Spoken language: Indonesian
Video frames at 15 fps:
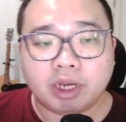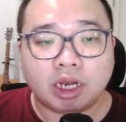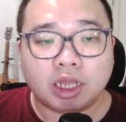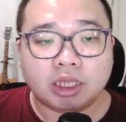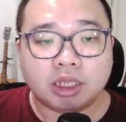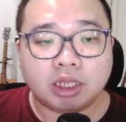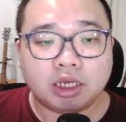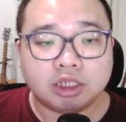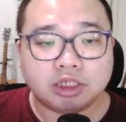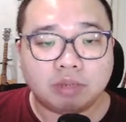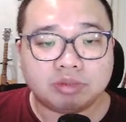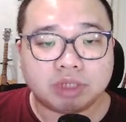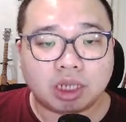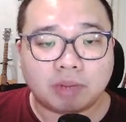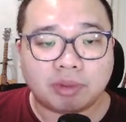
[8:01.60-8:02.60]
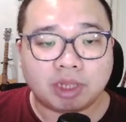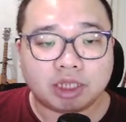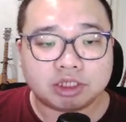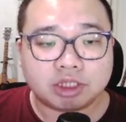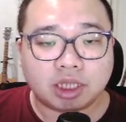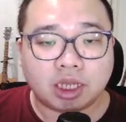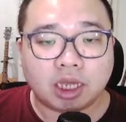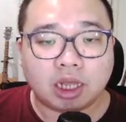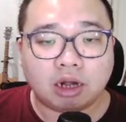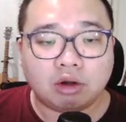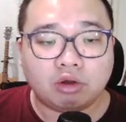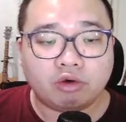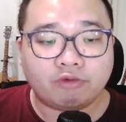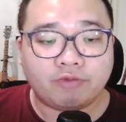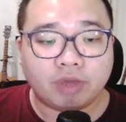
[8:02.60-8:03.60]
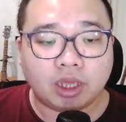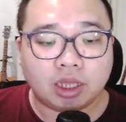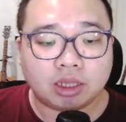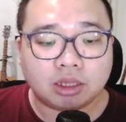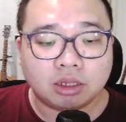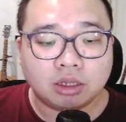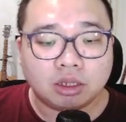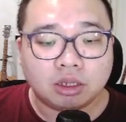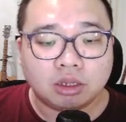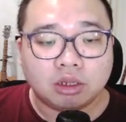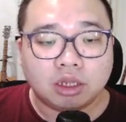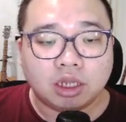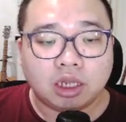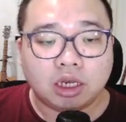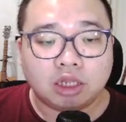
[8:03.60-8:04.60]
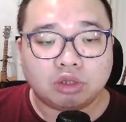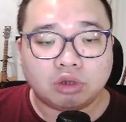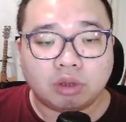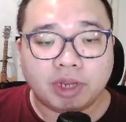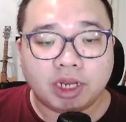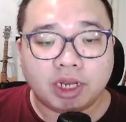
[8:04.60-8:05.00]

lagi. Di sini bisa dapat STR, look, fit. Ini juga beda